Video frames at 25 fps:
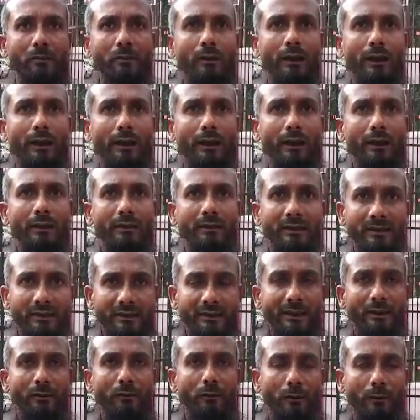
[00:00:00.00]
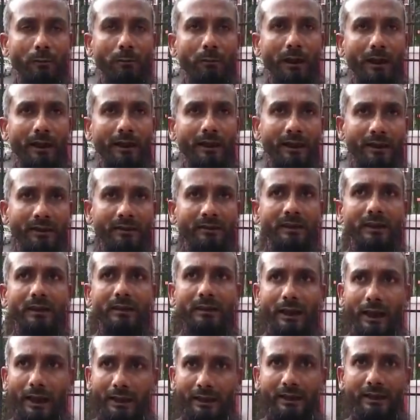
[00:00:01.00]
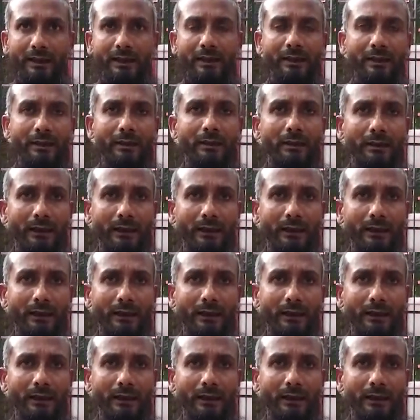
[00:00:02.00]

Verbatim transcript: जो है डिस्कस हो पाए कंसल्ट आदि की